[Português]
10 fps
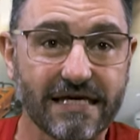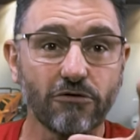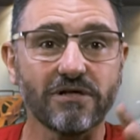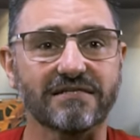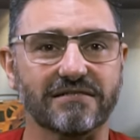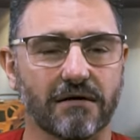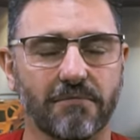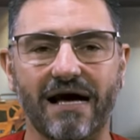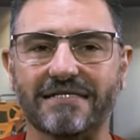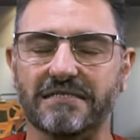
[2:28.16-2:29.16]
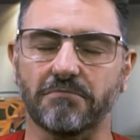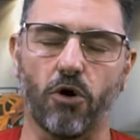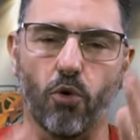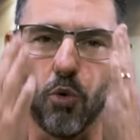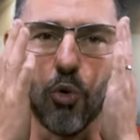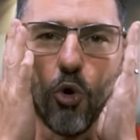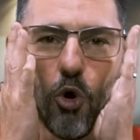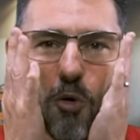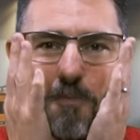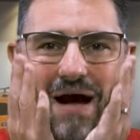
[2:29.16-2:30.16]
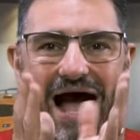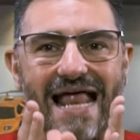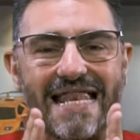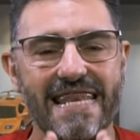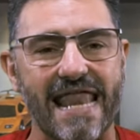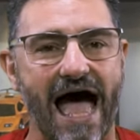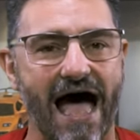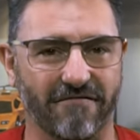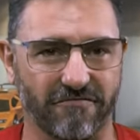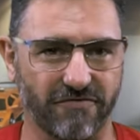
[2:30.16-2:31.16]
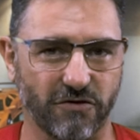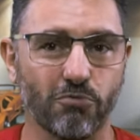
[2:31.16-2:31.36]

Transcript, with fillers: E o Nissan Maxima, uma nave,